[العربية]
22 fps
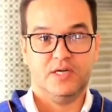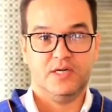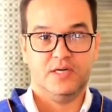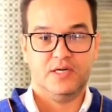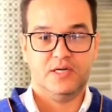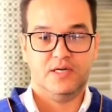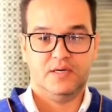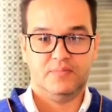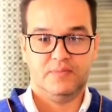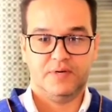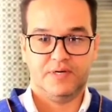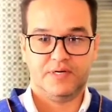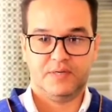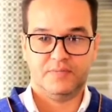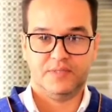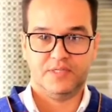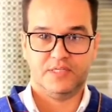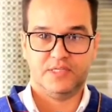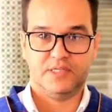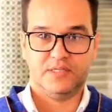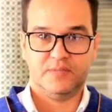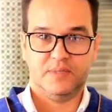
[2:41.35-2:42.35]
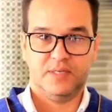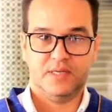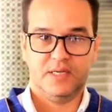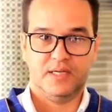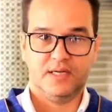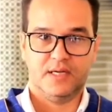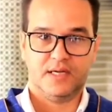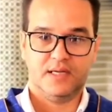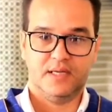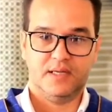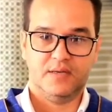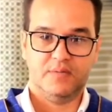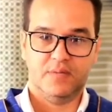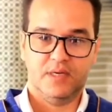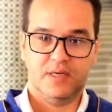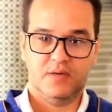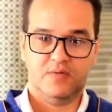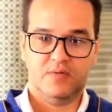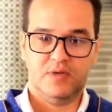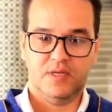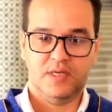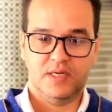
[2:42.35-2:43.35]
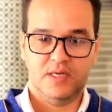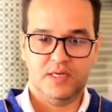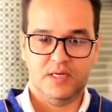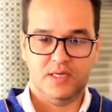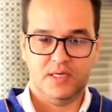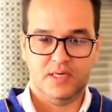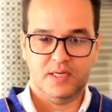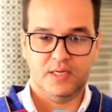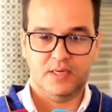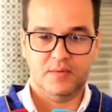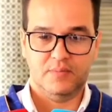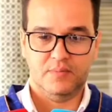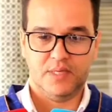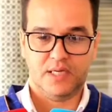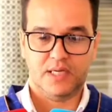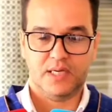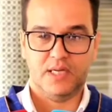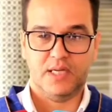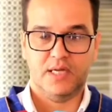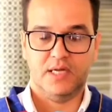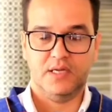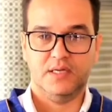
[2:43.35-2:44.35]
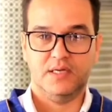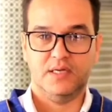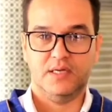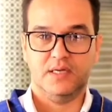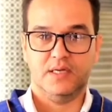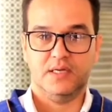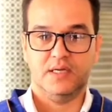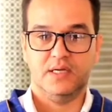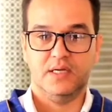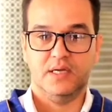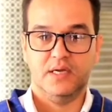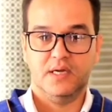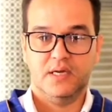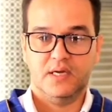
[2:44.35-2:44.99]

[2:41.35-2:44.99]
آه، برنامج التنميه الاقليمي واللي آه، من خلاله